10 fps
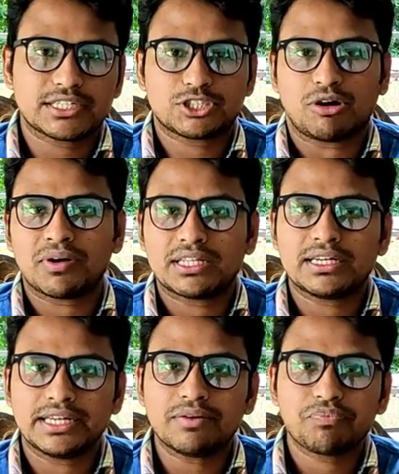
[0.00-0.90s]
একটা
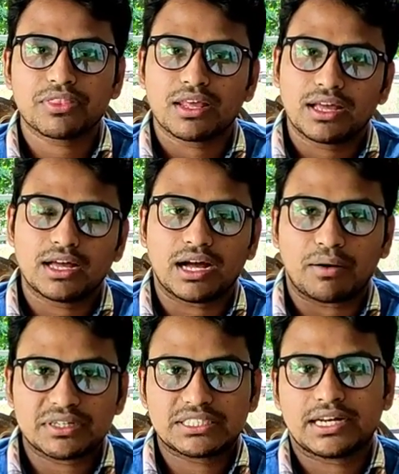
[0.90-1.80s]
সমাধান নিয়ে
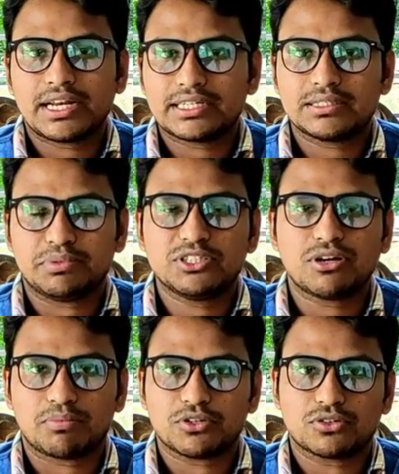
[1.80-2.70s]
আমার চ্যানেলে একটি
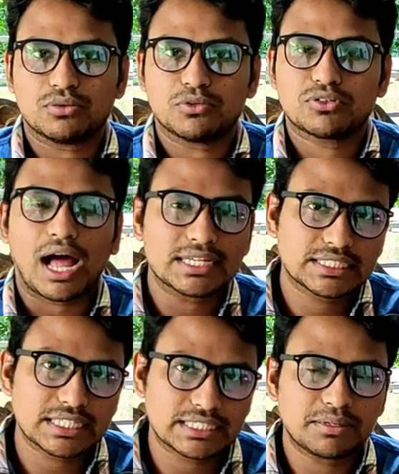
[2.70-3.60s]
ভিডিও আপলোড করব তো
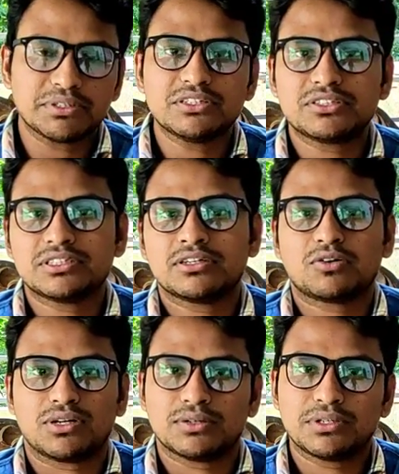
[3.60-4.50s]
আজকে সেই ভিডিওটি নিয়ে
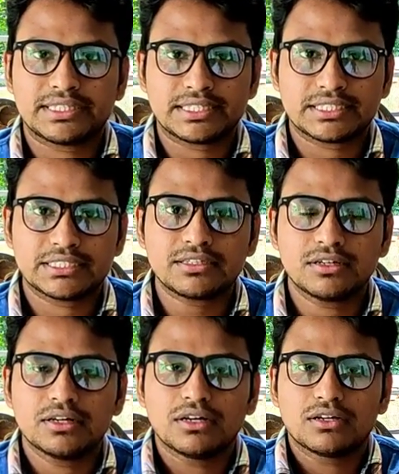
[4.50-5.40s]
কথা বলতে এসেছি
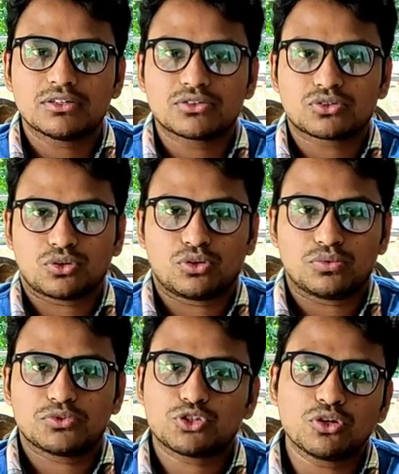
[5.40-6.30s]
তো
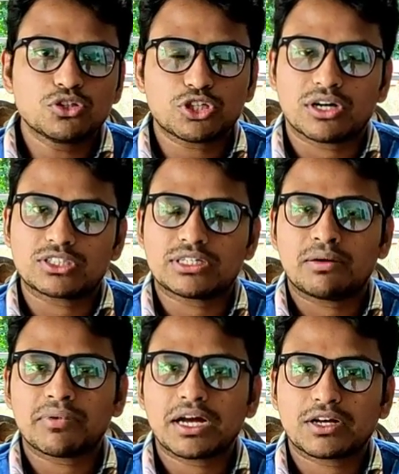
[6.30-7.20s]
চলুন সরাসরি
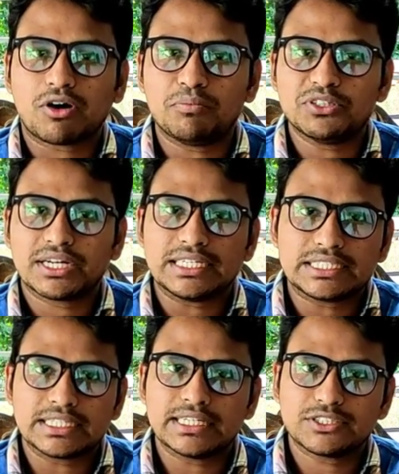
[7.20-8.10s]
আমরা কম্পিউটার
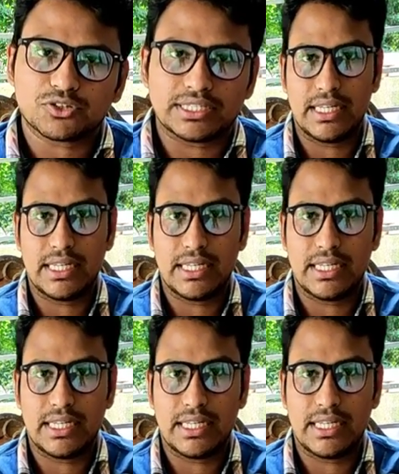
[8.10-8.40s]
স্ক্রিনে চলে